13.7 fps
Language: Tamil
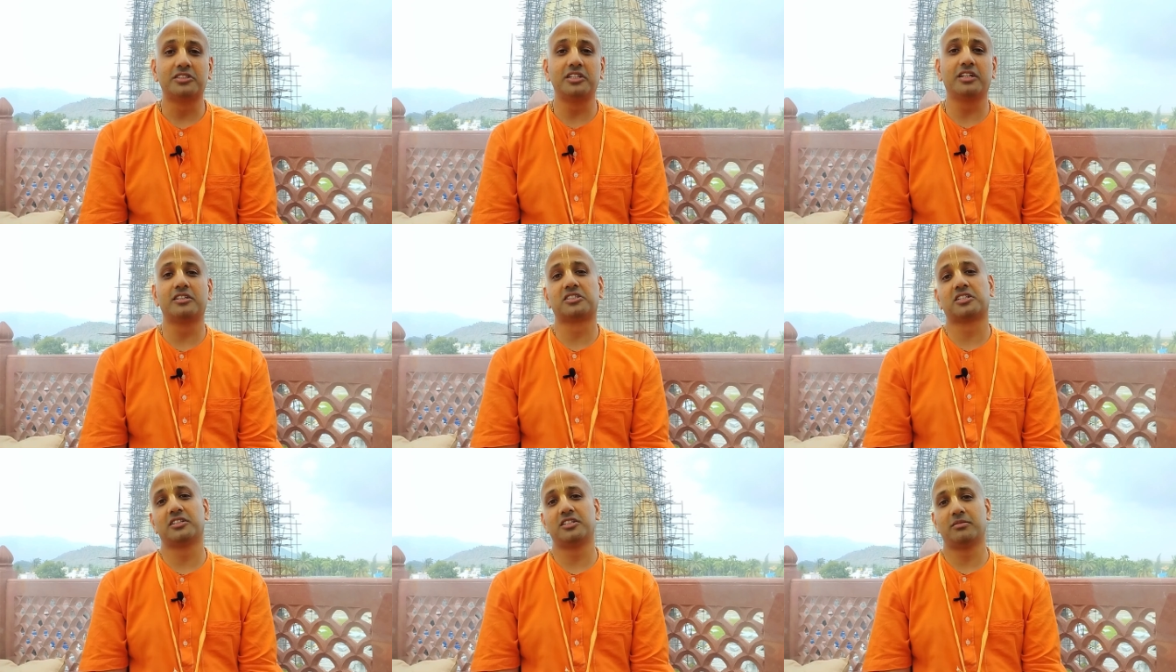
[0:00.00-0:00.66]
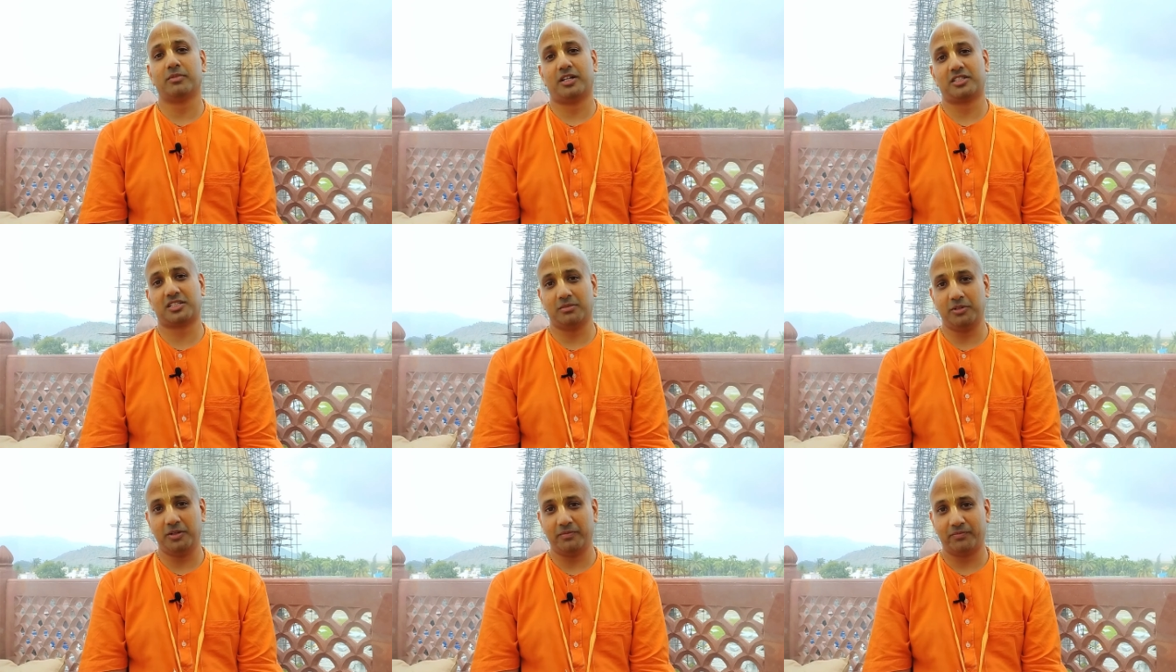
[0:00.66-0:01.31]
ஸ்ரீகிருஷ்ண
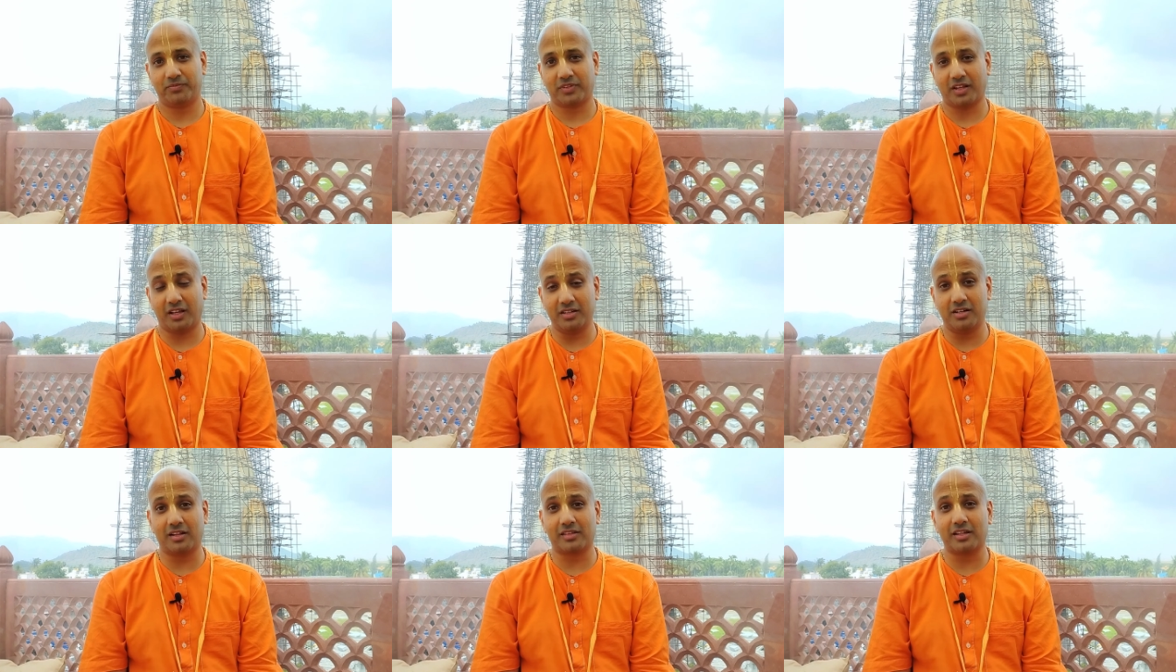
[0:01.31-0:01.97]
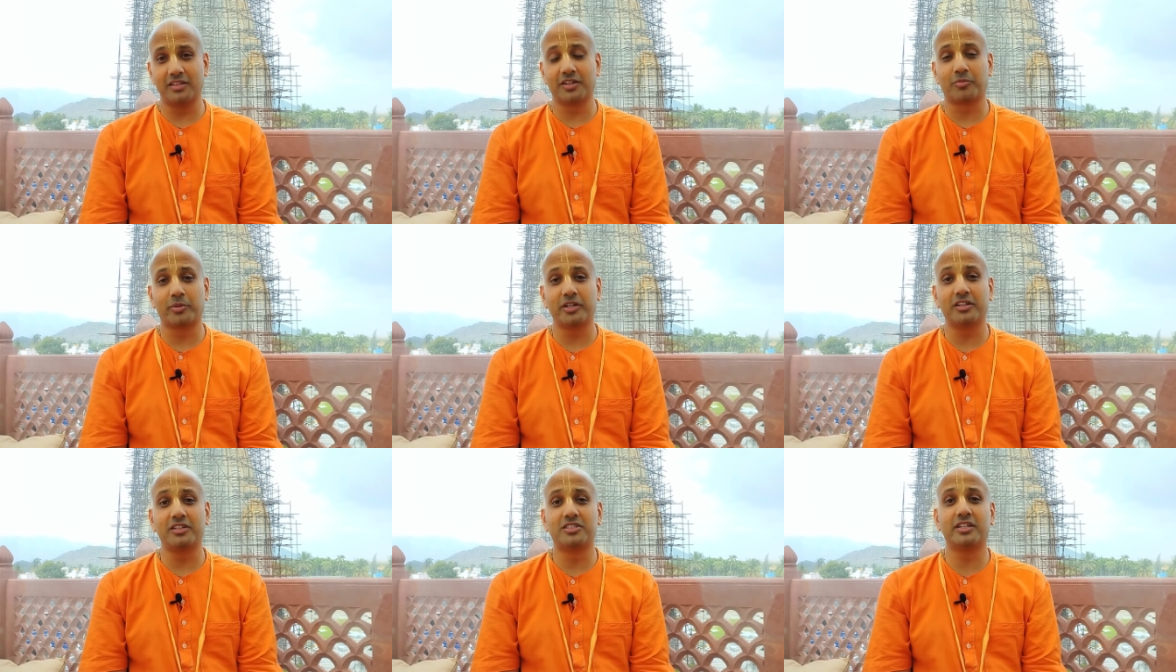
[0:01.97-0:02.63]
ஜென்மாஷ்டமி அதனால தான் அதுக்கு
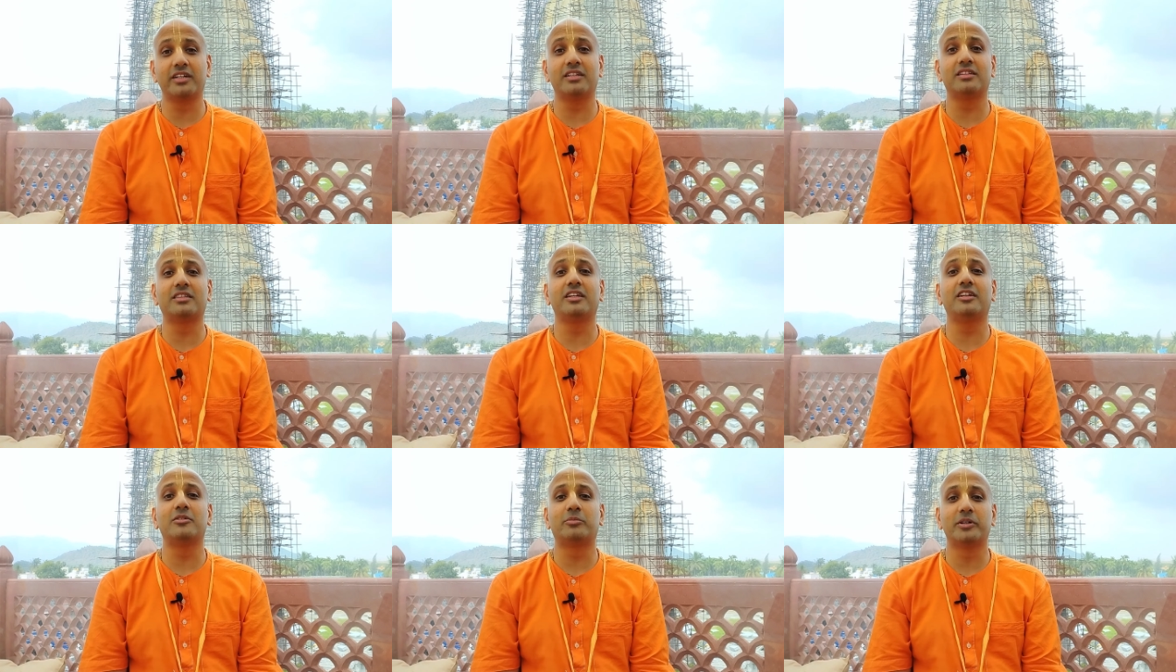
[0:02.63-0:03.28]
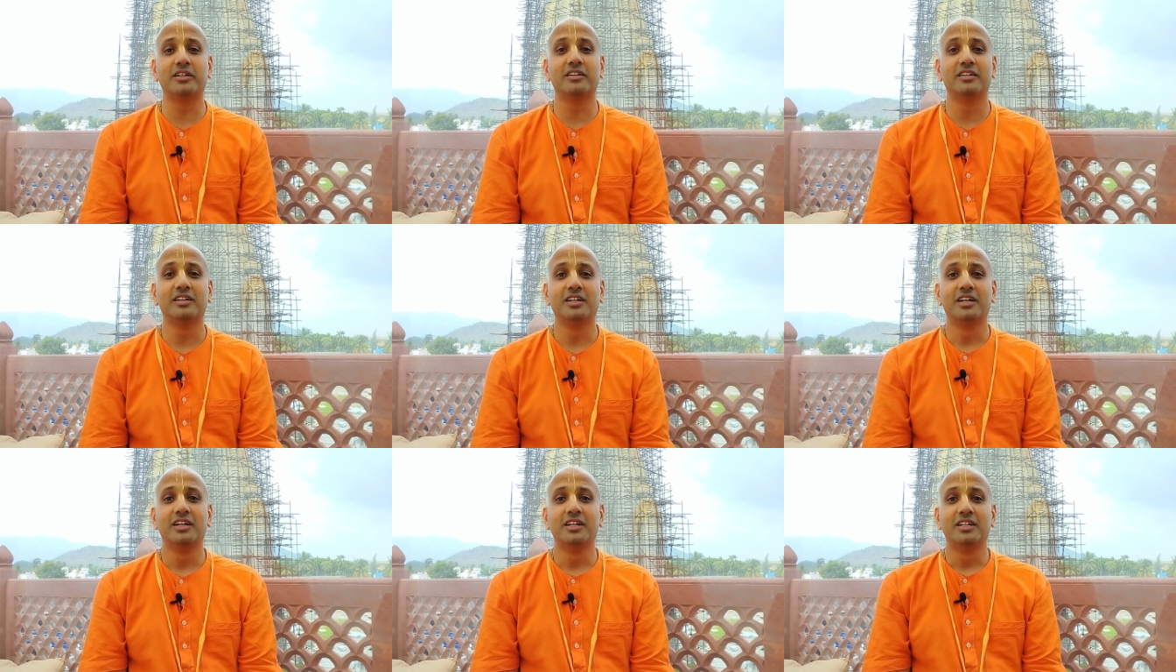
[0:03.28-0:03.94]
பேர் ஜெயந்தின்னு பேர்
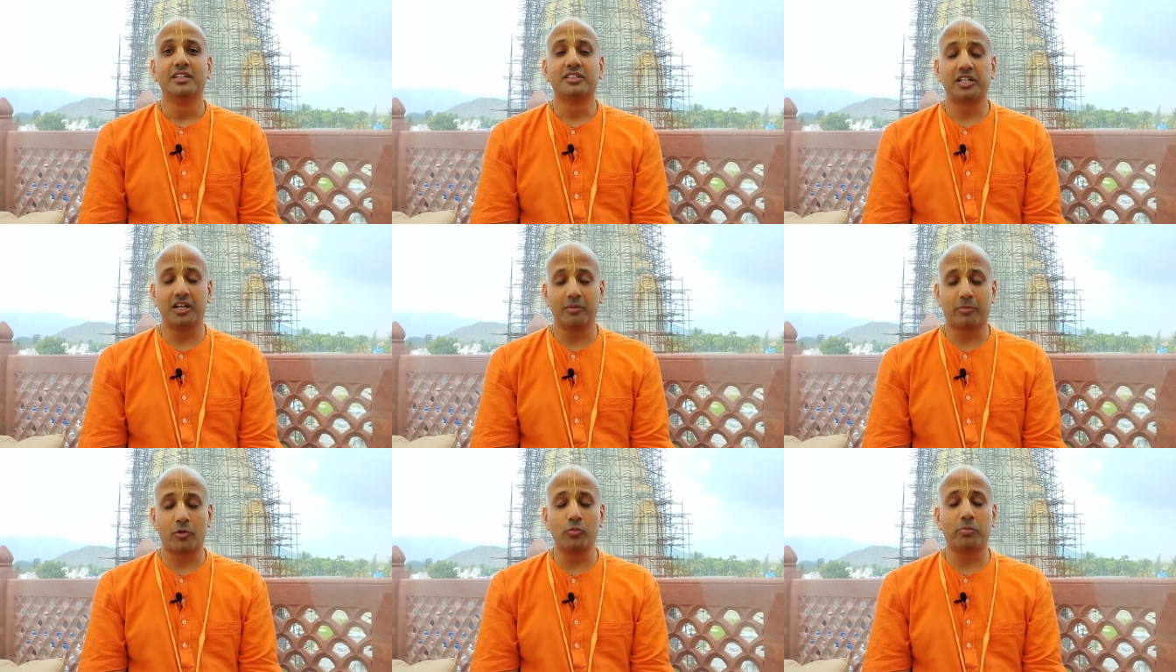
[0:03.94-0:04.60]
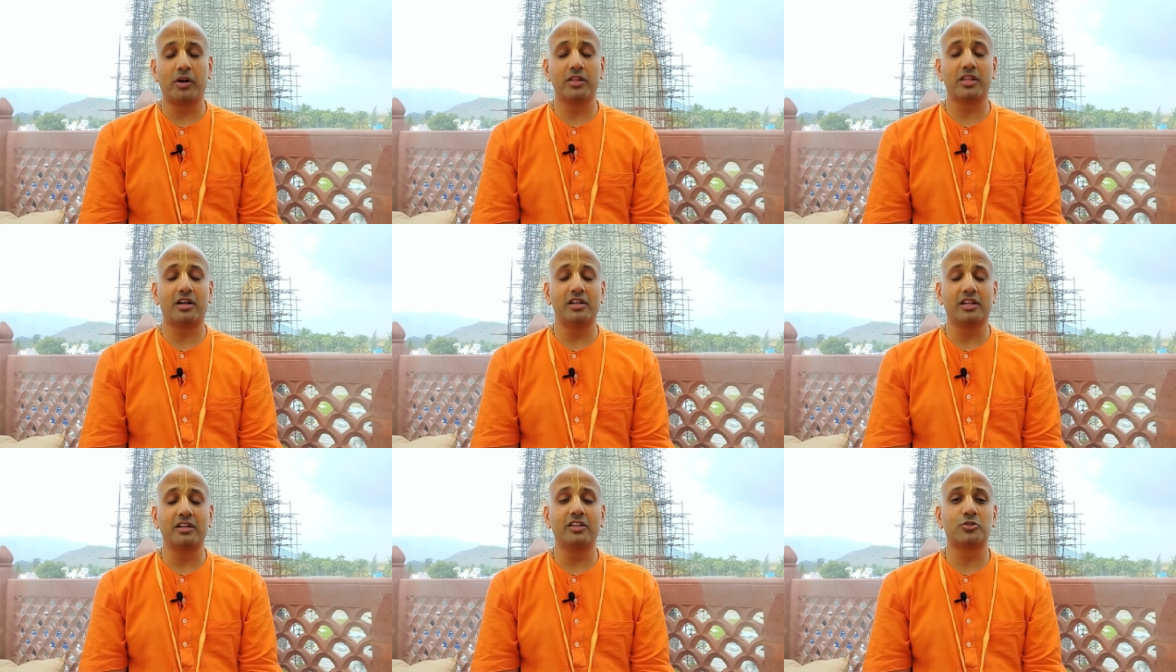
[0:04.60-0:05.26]
ஸ்ரீல
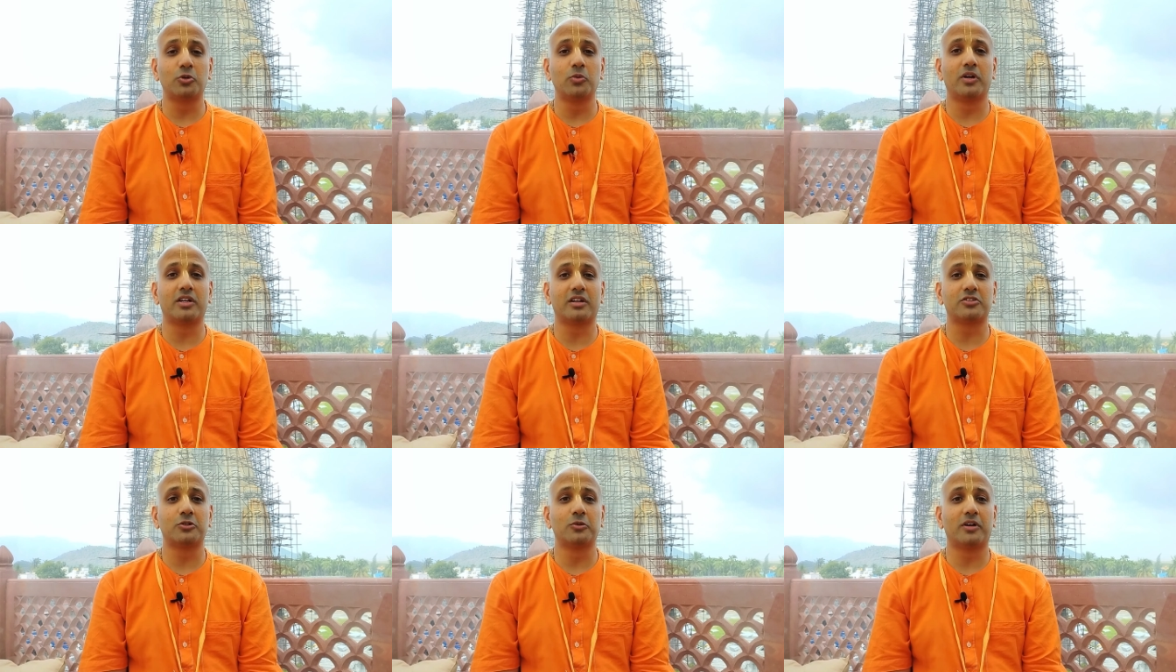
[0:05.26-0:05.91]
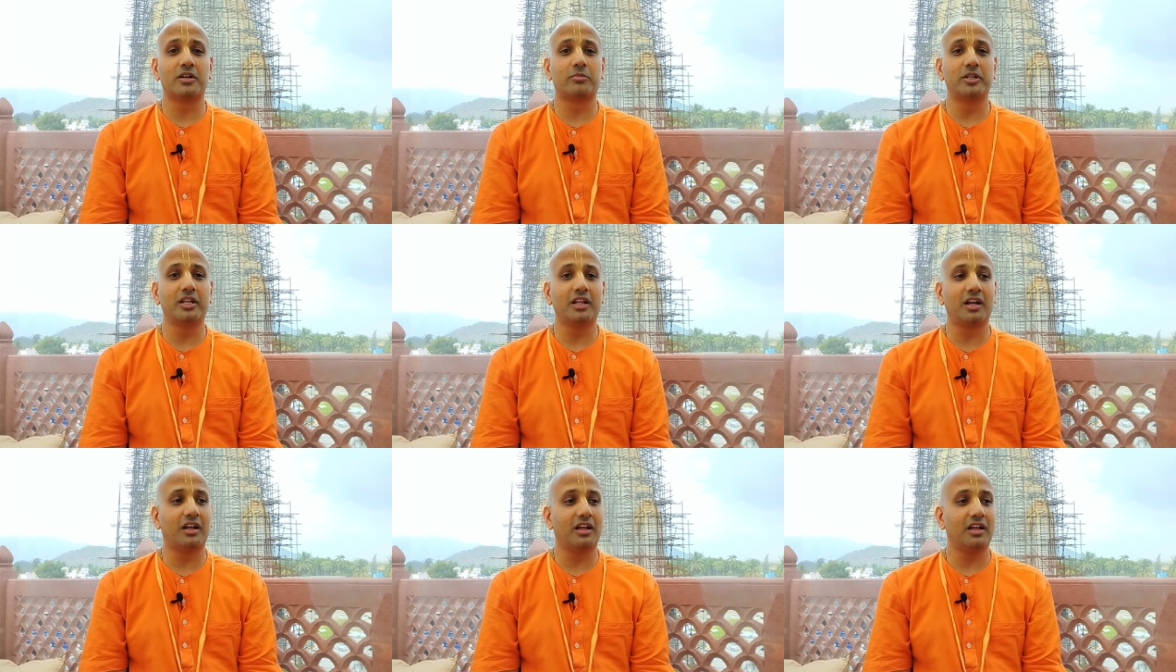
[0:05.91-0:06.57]
பிரபுபாதர் அடிக்கடி சொல்லுவார் என்ன சொல்லுவார்
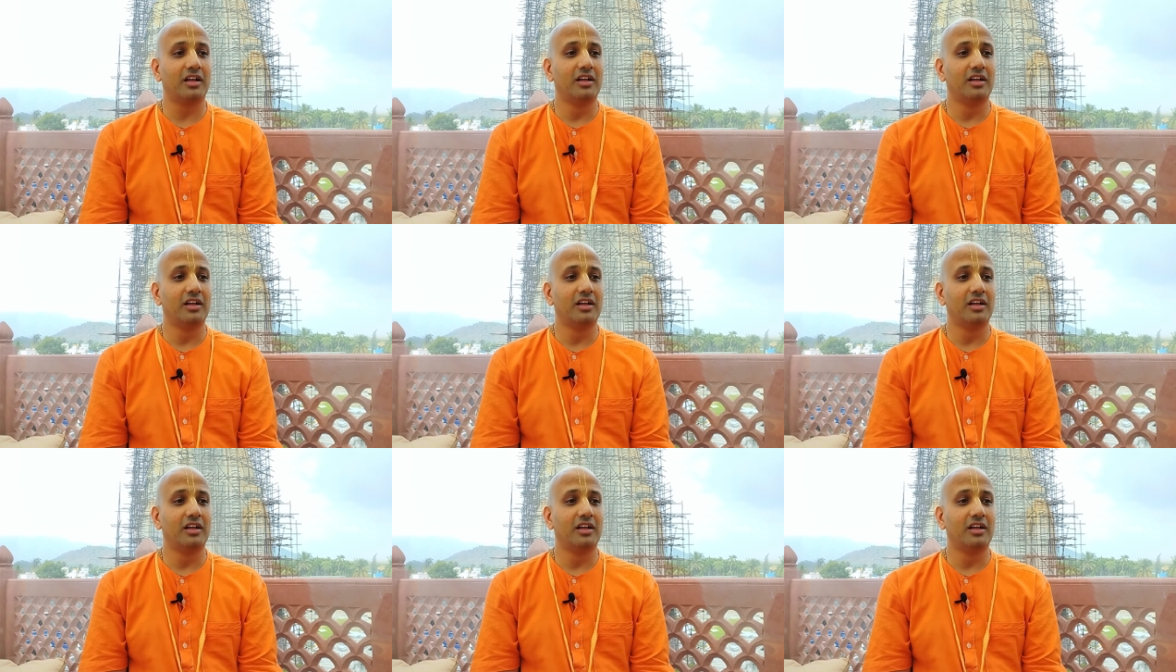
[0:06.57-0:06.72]
அப்படின்னா